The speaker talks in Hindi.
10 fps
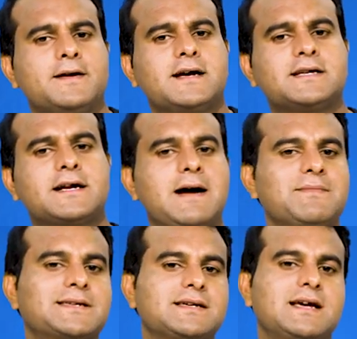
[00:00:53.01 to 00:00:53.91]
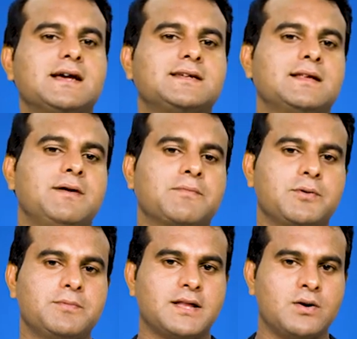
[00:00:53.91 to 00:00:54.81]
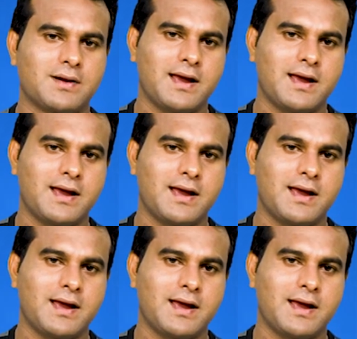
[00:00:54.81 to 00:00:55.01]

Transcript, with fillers: नाजर काम इसके साथ साथ मैं आपको भी बताऊं